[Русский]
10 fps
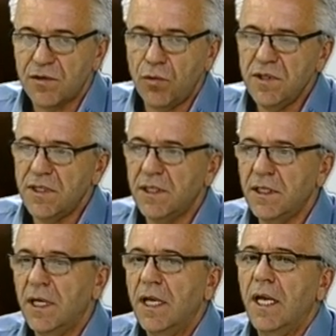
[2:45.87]
С другой
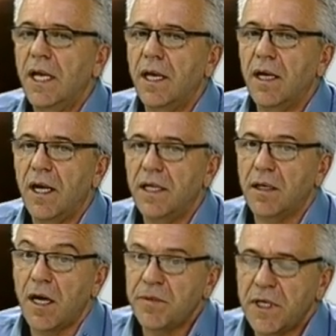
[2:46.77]
стороны, это,
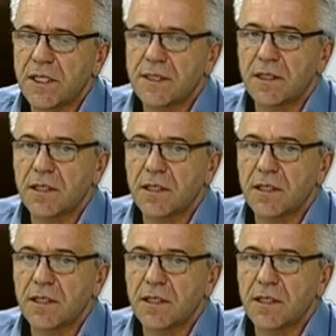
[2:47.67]
как мне кажется,